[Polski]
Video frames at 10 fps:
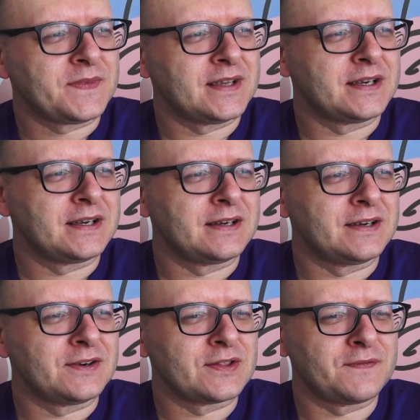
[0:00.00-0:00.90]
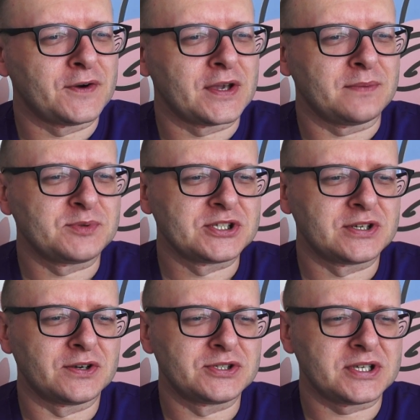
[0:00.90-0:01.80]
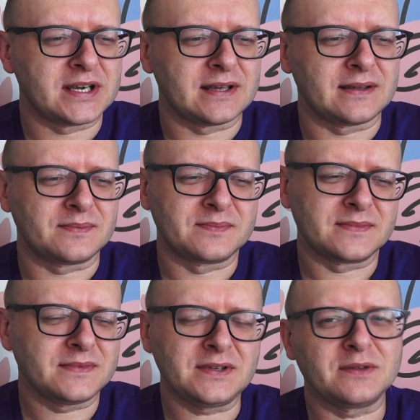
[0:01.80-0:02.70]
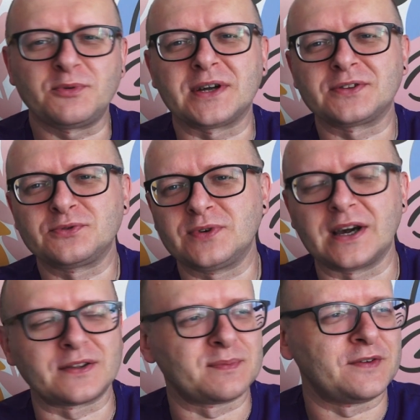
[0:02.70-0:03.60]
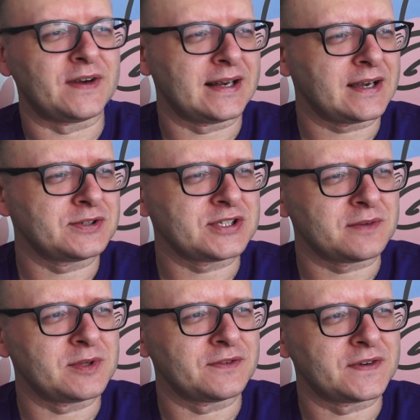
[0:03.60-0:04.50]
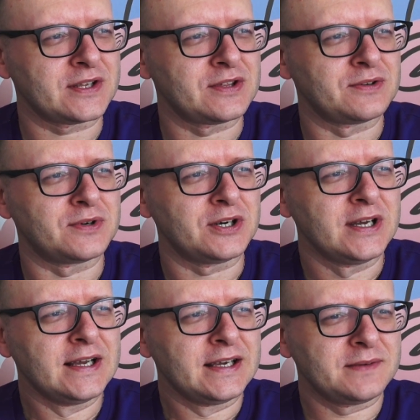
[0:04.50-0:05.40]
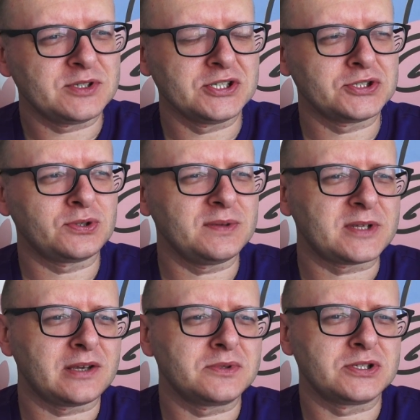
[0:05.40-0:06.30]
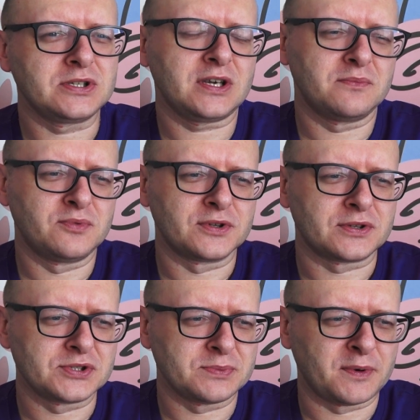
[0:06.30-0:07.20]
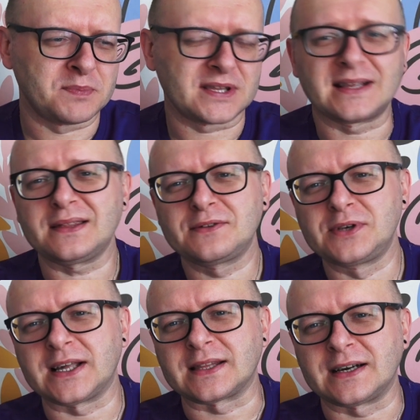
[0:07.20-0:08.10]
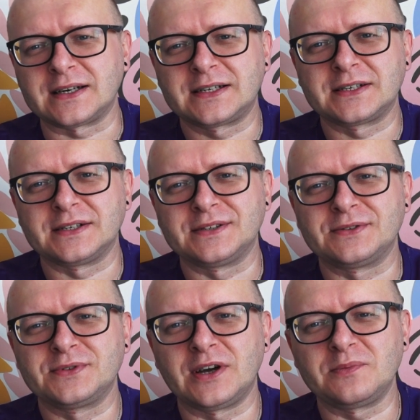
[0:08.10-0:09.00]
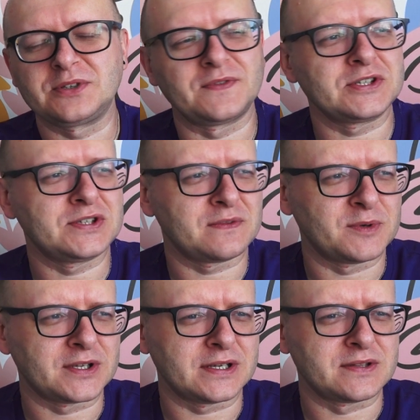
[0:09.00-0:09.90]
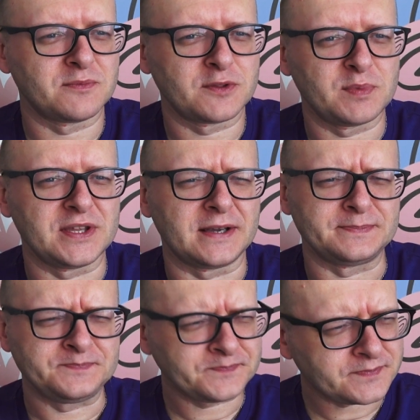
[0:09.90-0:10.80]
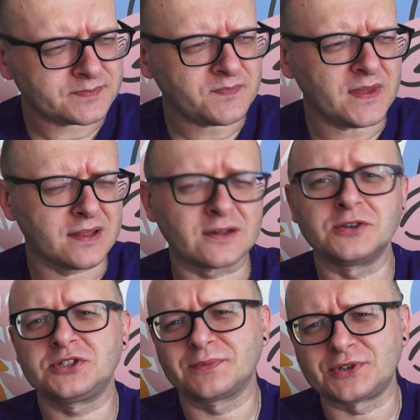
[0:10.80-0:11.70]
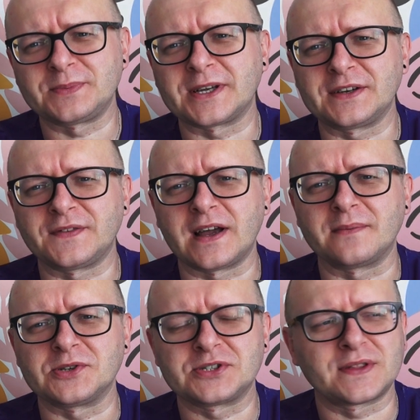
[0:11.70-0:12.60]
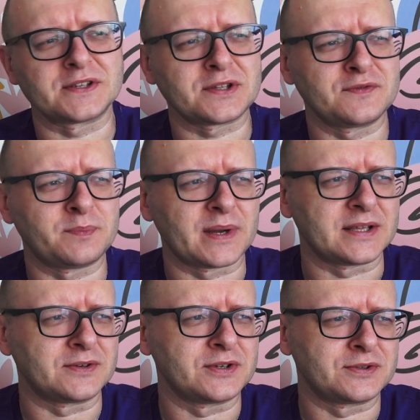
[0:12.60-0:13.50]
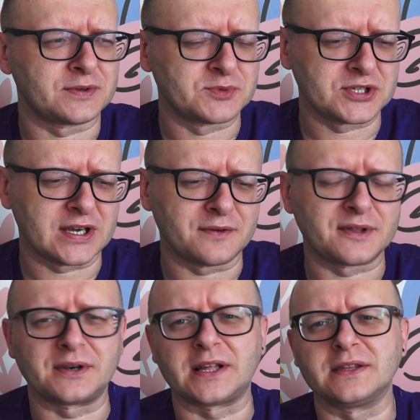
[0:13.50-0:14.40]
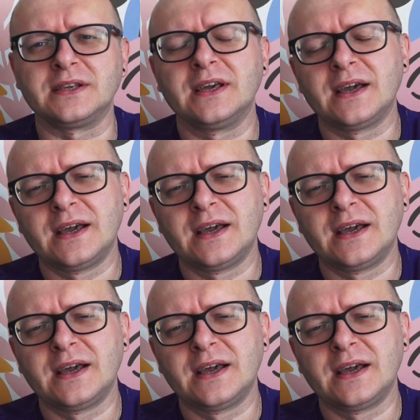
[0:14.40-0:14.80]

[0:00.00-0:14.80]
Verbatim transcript: E, o swojej przygodzie. Nie była to długa rozmowa, ale jakoś tak mnie to wkręciło. I myślę, że drugim takim czynnikiem było to, że po 15 latach e, udało mi się wreszcie spotkać z Mospinem, z gościem, którym nagrywałem jeszcze za czasów Paranoi, który przyjechał z Holandii.